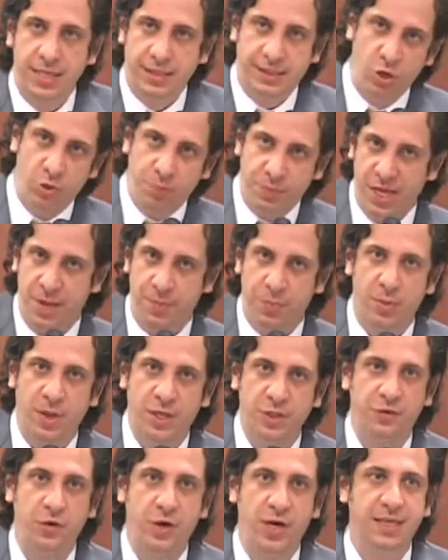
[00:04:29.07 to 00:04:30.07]
Se eu optei por
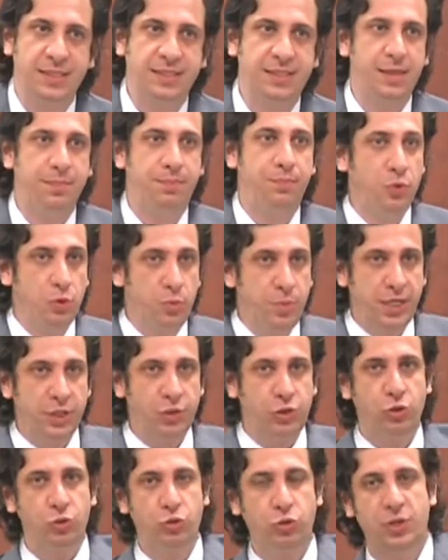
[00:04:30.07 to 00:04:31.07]
uma advocacia pública,
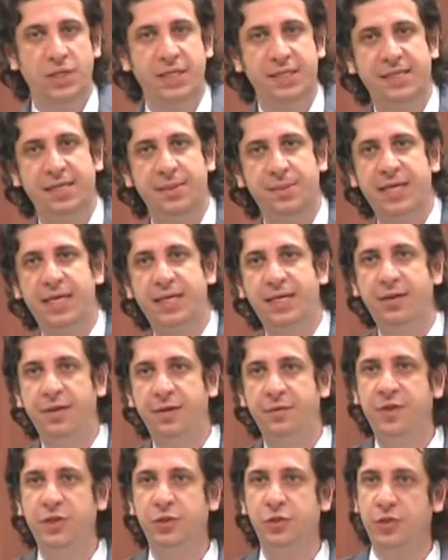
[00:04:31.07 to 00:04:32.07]
estou toda semana da
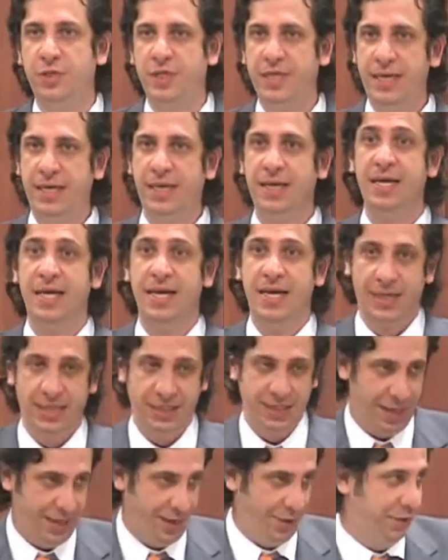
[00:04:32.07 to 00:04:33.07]
defensoria,
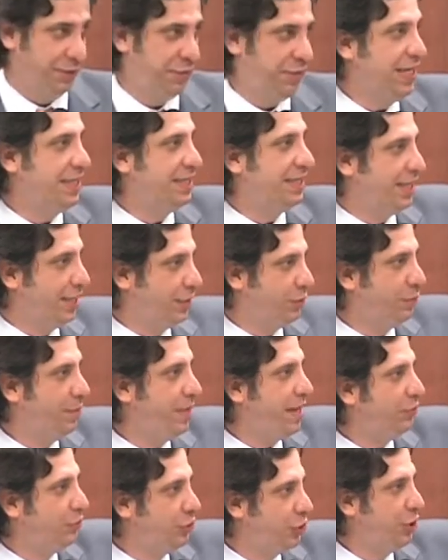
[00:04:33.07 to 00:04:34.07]
enfrentando ao
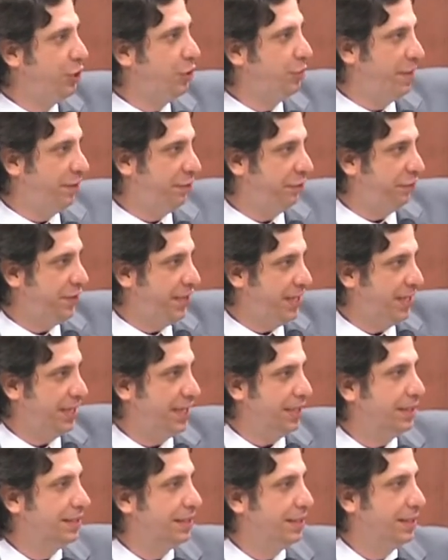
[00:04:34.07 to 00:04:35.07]
meio-dia uma
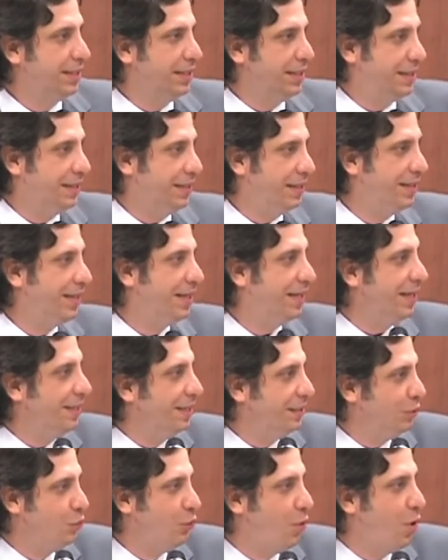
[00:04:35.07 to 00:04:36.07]
fila
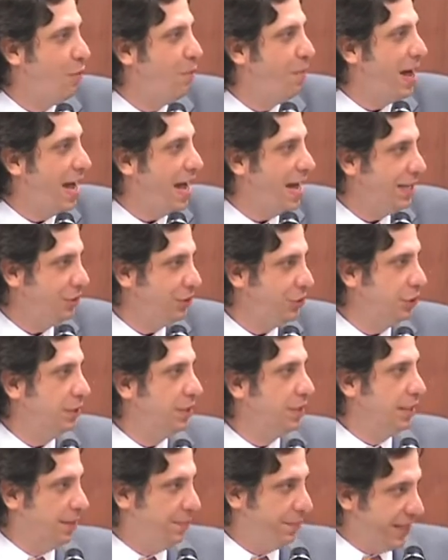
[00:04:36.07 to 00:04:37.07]
do Walmart
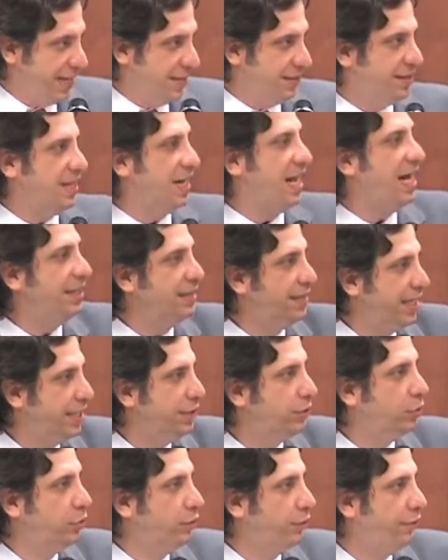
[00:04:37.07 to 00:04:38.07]
para entrar
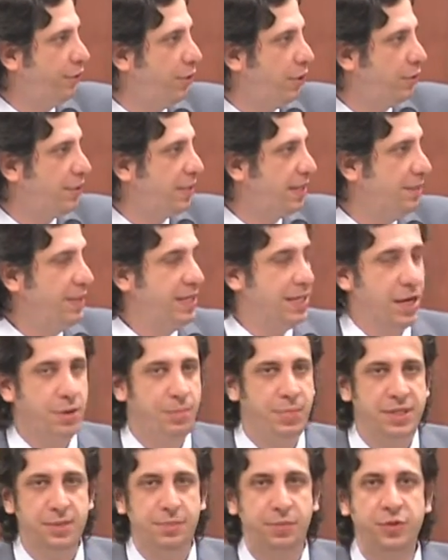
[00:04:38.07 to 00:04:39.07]
dentro do fórum
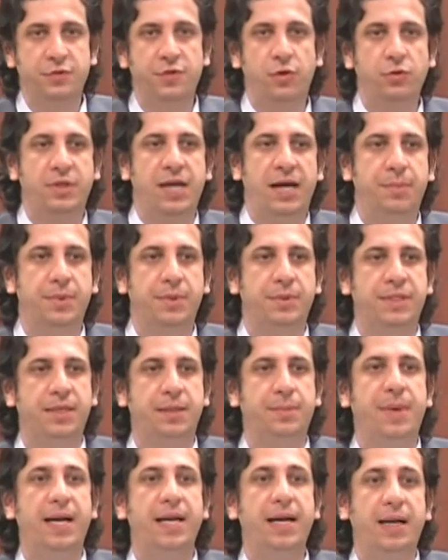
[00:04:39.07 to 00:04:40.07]
criminal para depois voltar para
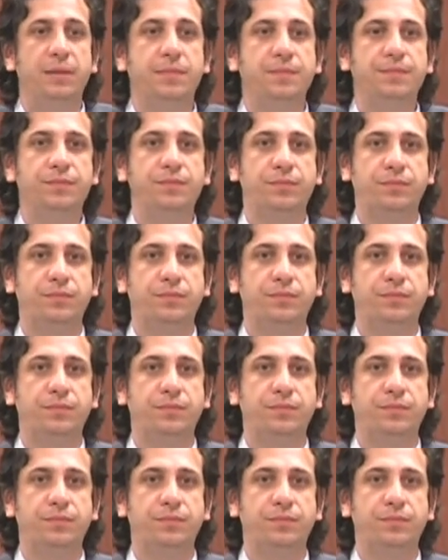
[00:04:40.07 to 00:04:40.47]
trabalhar.